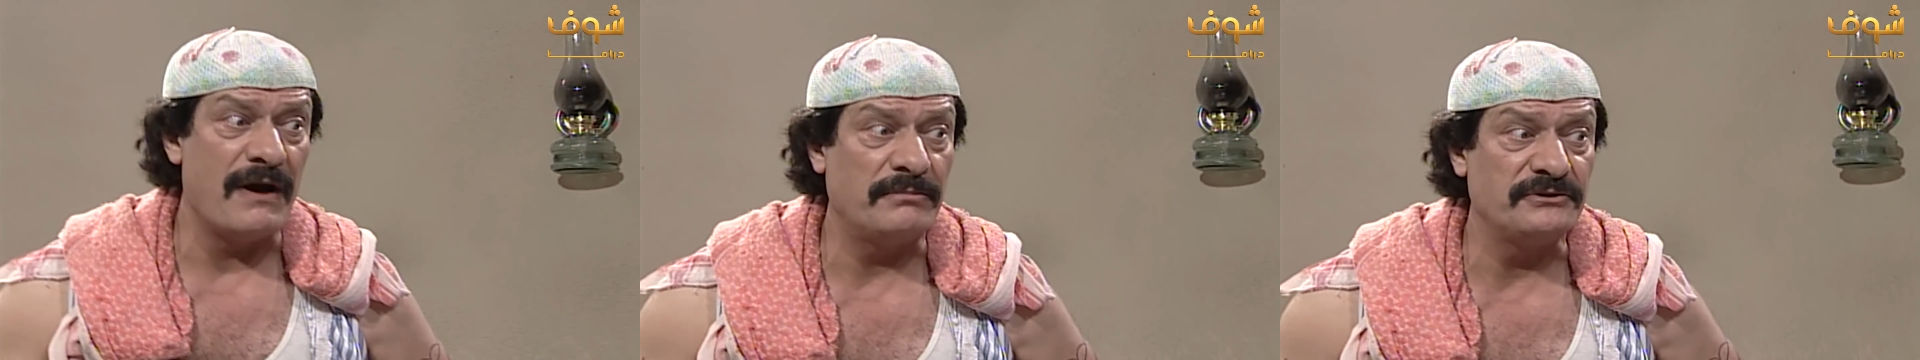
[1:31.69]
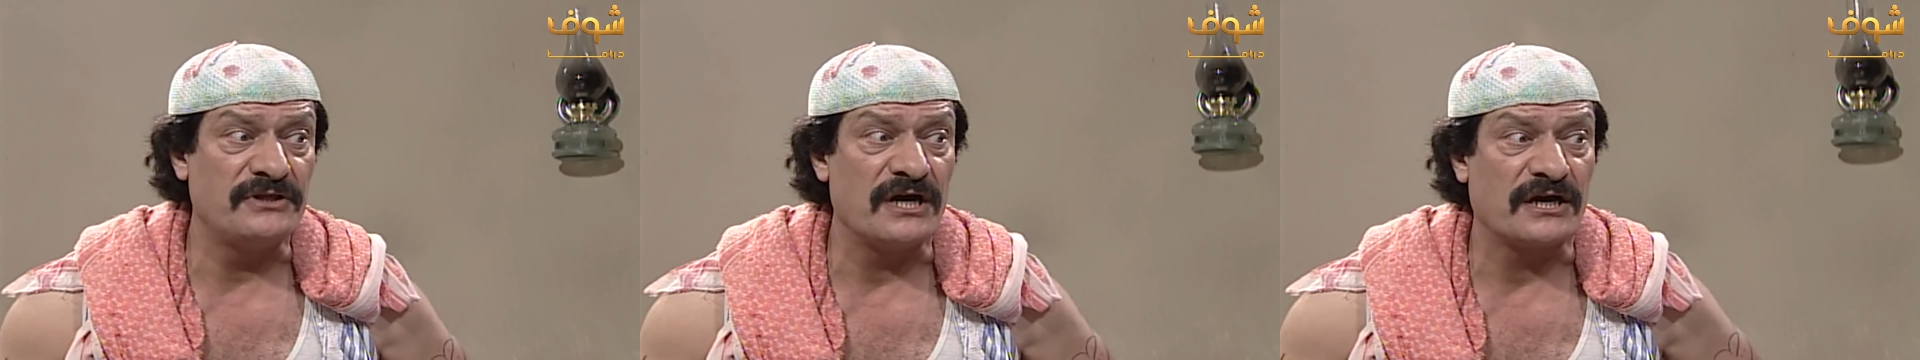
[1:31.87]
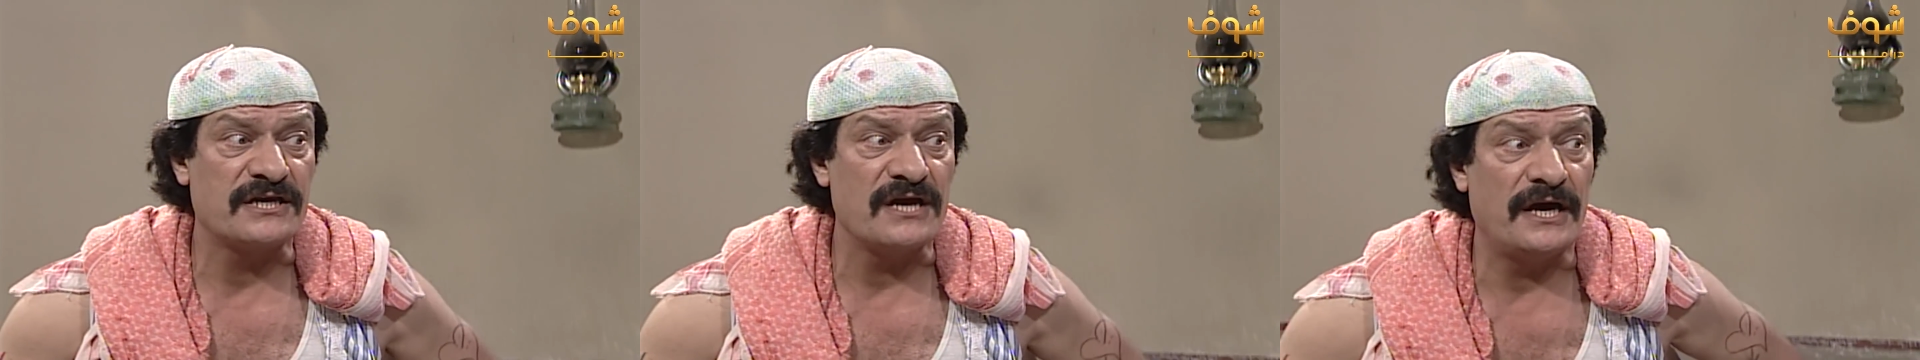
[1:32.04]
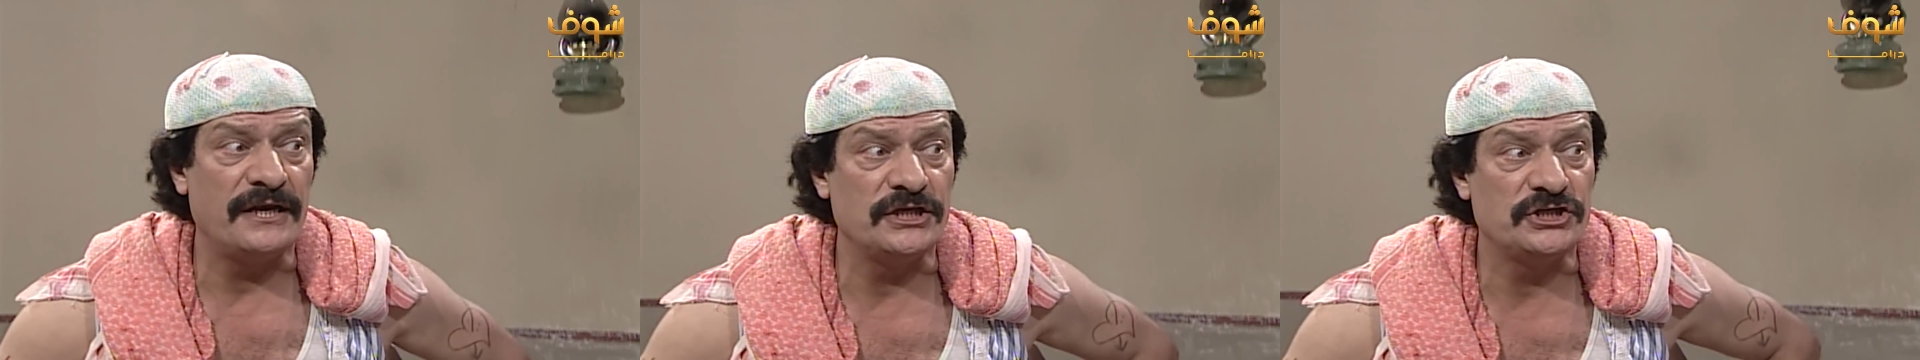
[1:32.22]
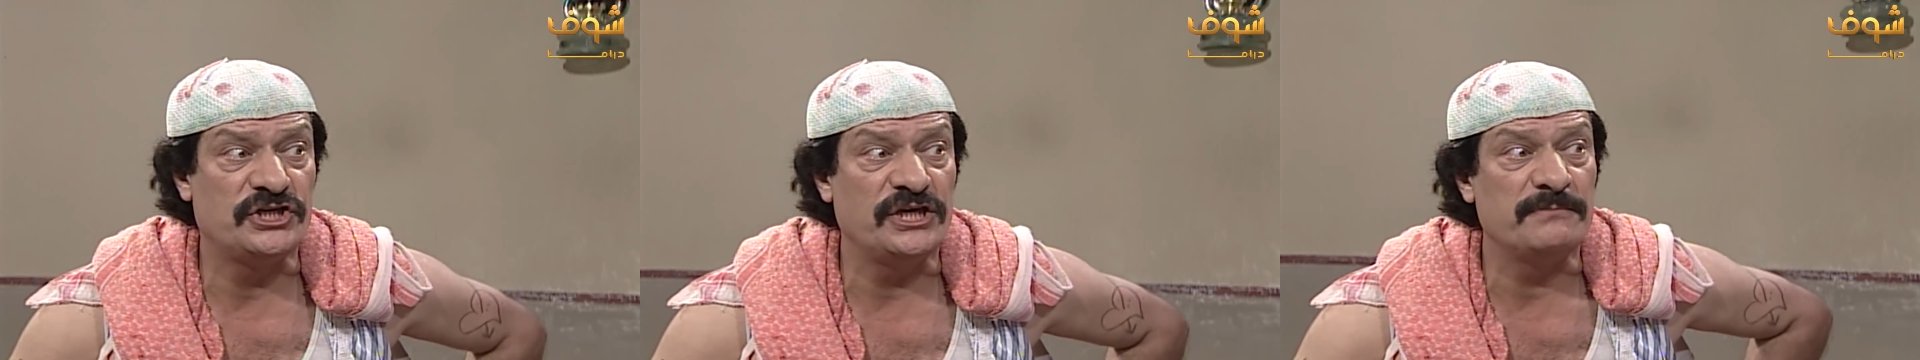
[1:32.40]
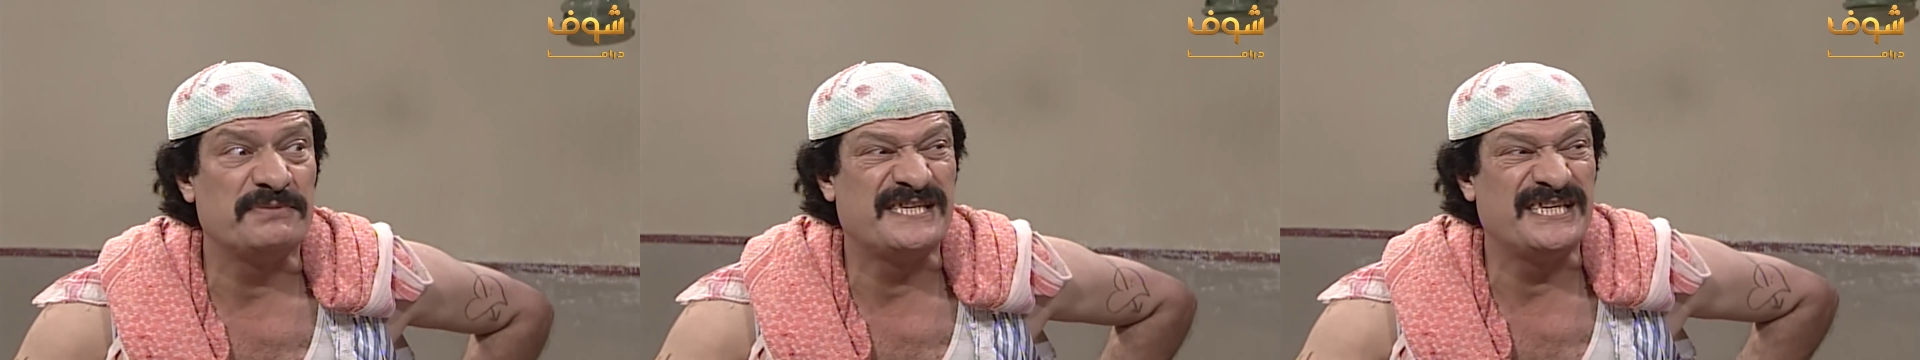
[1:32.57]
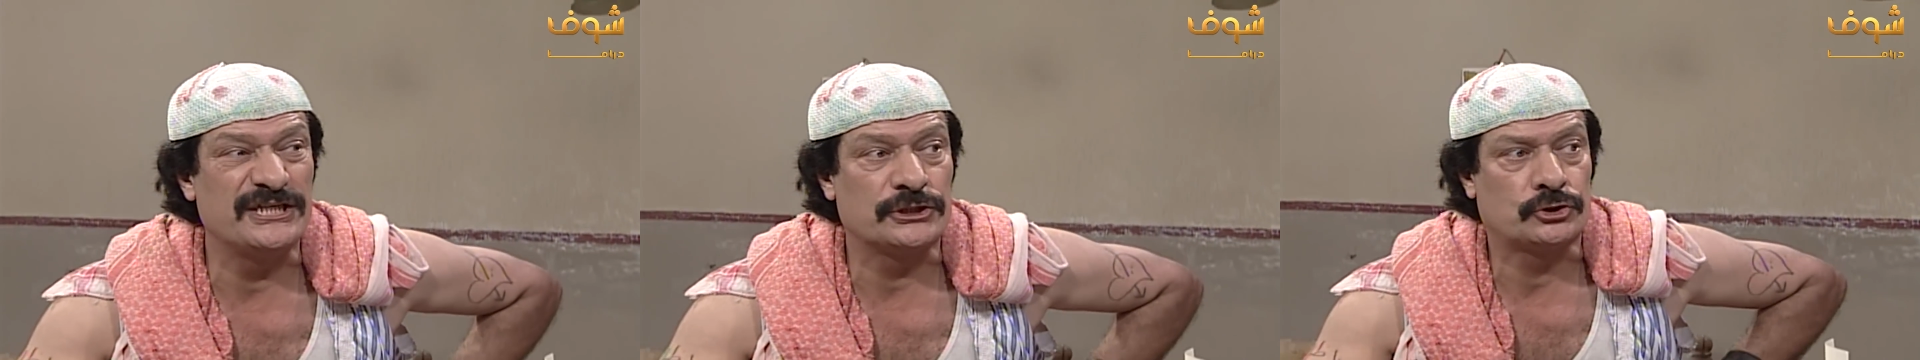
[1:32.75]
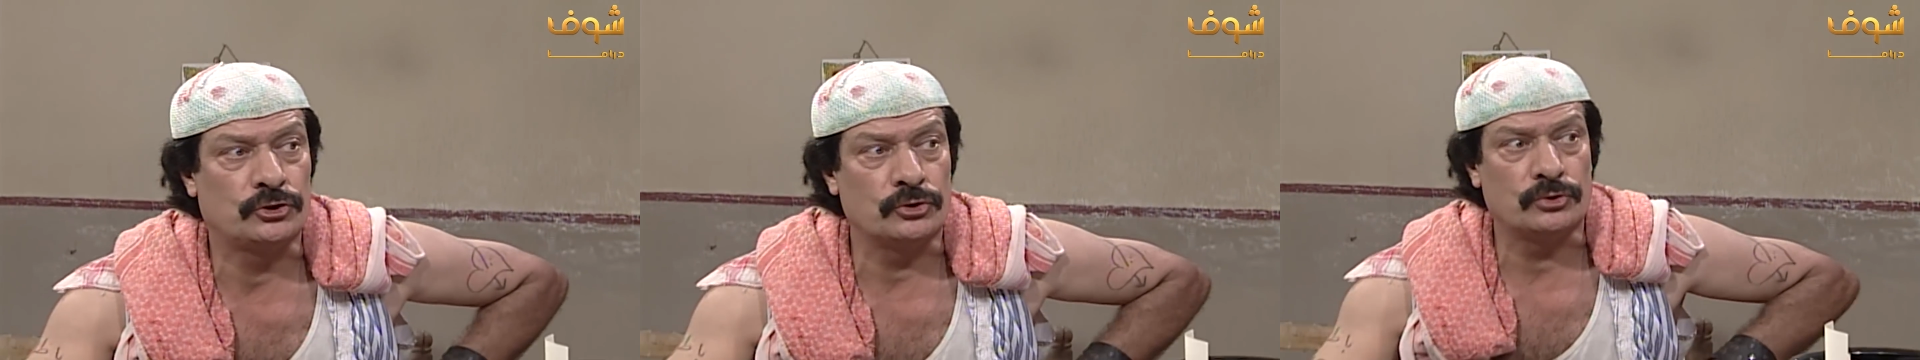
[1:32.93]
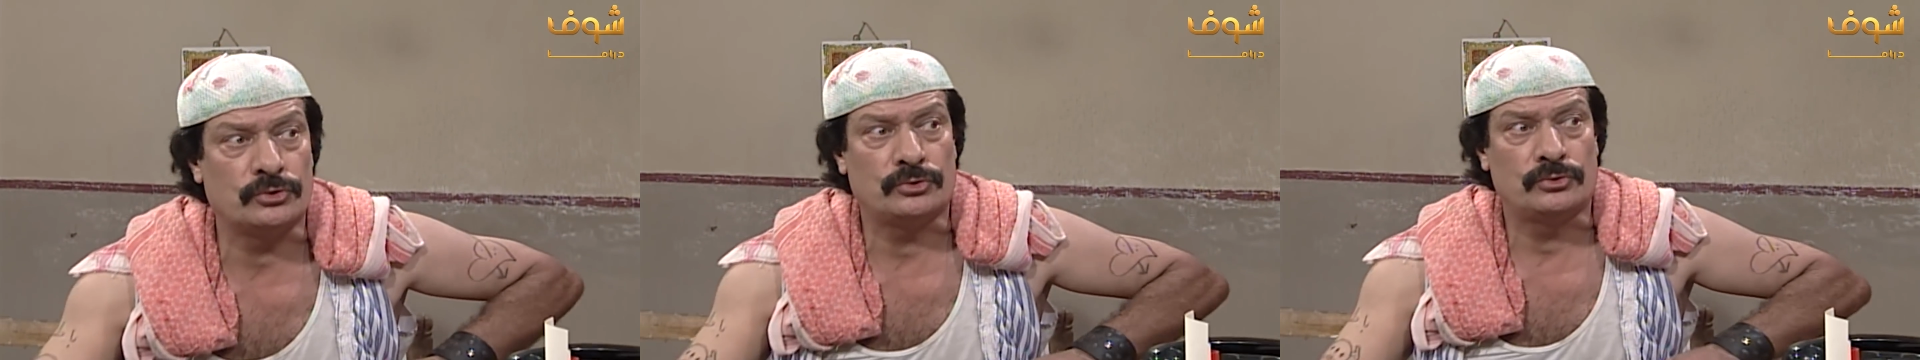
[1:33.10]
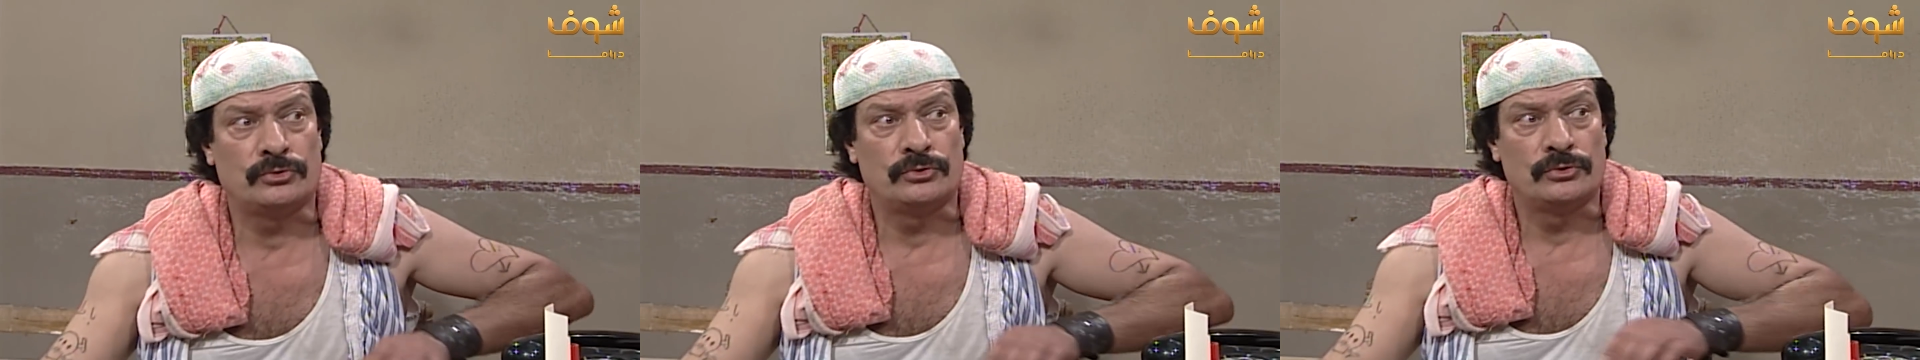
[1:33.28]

بدك يعني جيب سيرته